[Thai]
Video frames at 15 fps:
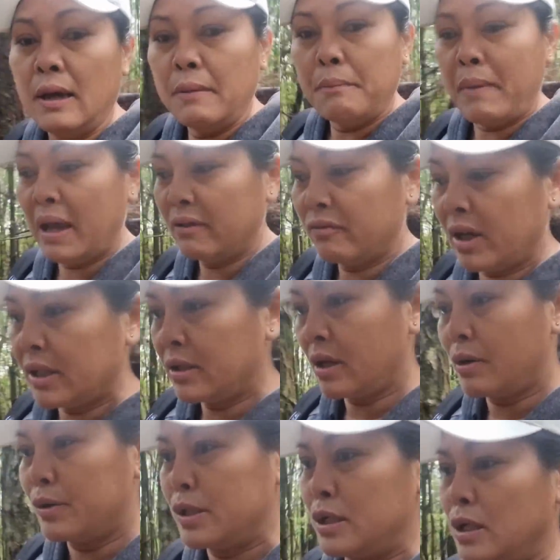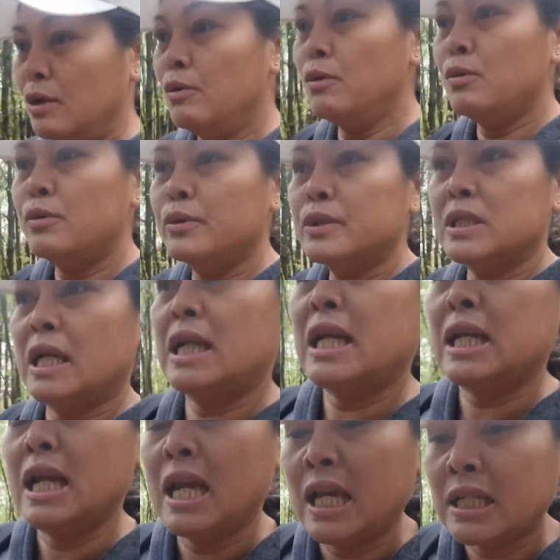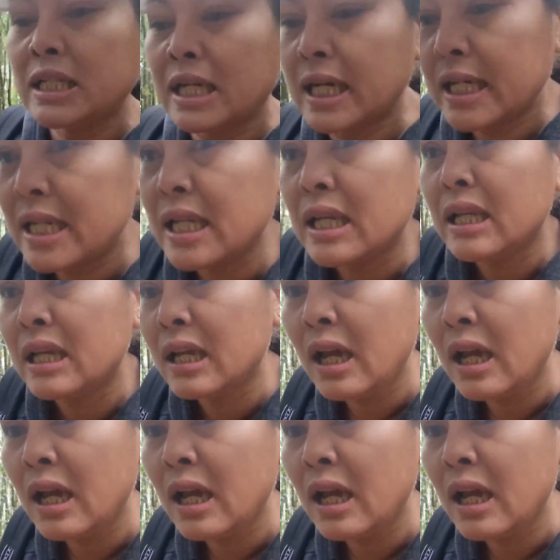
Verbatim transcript: แม่นว่าเจ้าสิหูชนิดเห็ดก็ดี